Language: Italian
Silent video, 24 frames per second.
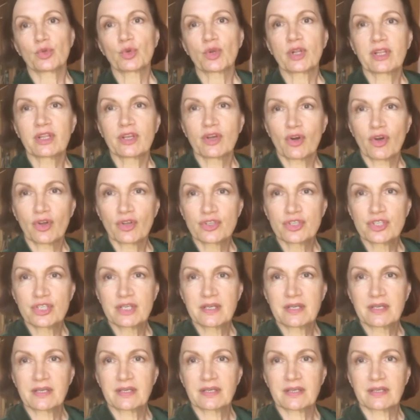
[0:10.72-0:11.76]
lettura di
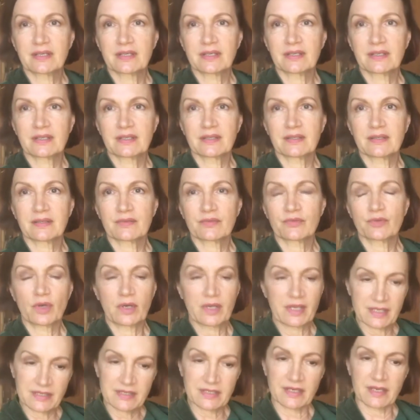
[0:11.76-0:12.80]
oggi
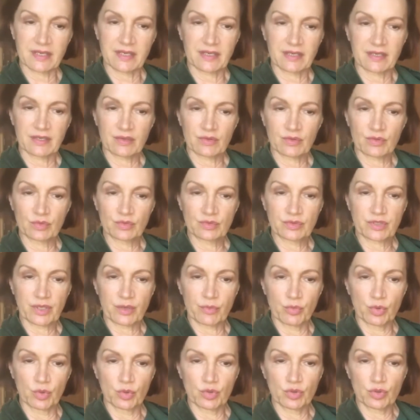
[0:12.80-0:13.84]
vuole essere un
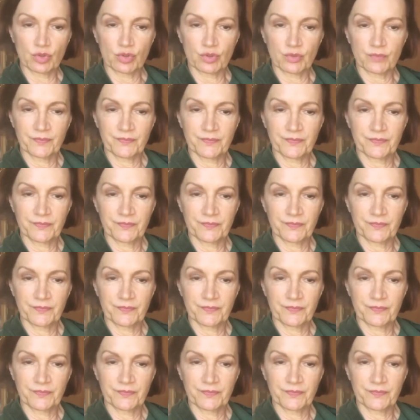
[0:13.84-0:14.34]
tributo